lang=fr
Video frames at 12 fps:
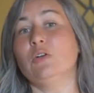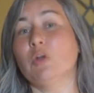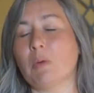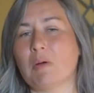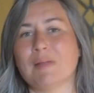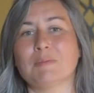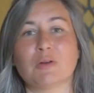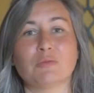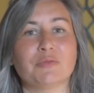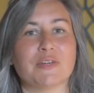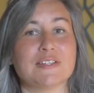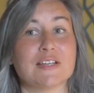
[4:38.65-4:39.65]
Le problème quand
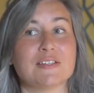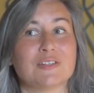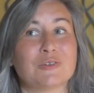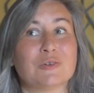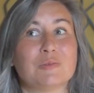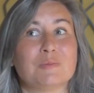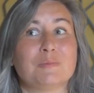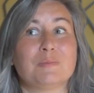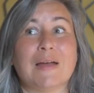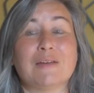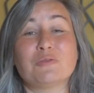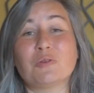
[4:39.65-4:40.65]
vous faites ça, c'est que
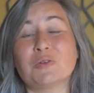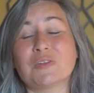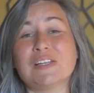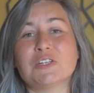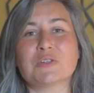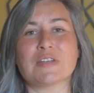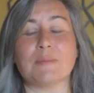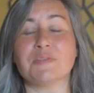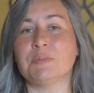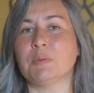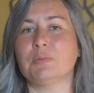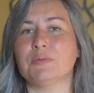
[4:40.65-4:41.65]
bah, vous rendrez les choses un
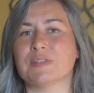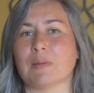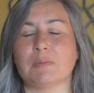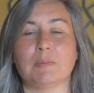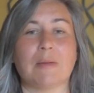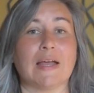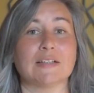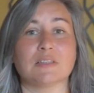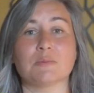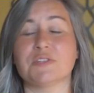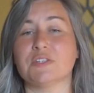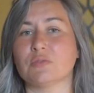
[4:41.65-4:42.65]
petit peu plus simples. Par
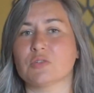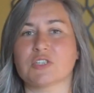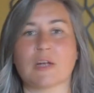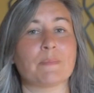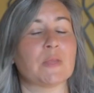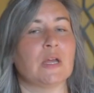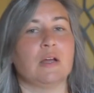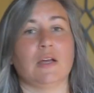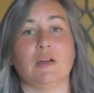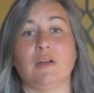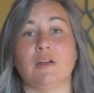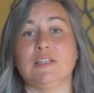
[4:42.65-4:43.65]
exemple, si votre chien,
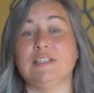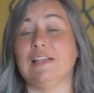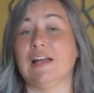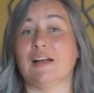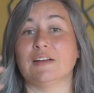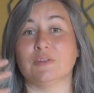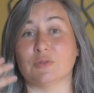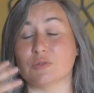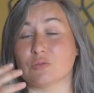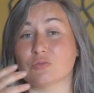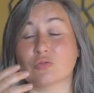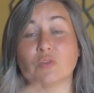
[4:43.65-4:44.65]
euh, il a
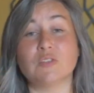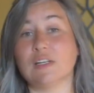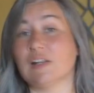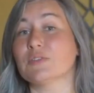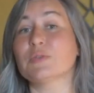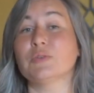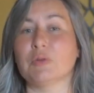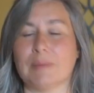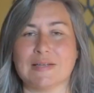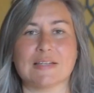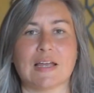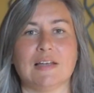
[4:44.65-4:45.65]
euh, sauté la zone de
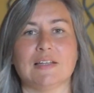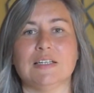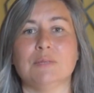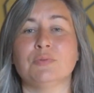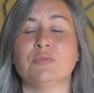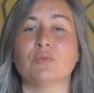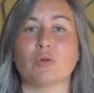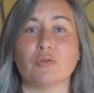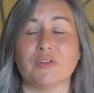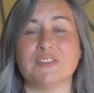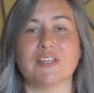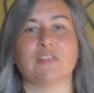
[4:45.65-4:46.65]
passerelle et puis vous le
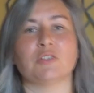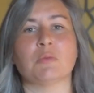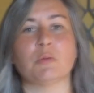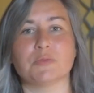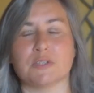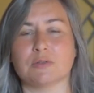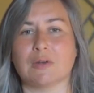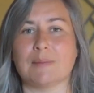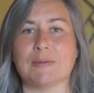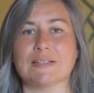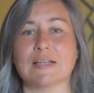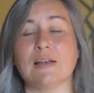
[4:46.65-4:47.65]
refaites directement monter sur
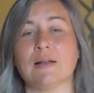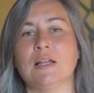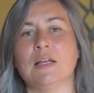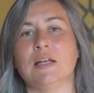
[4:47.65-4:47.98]
la passerelle,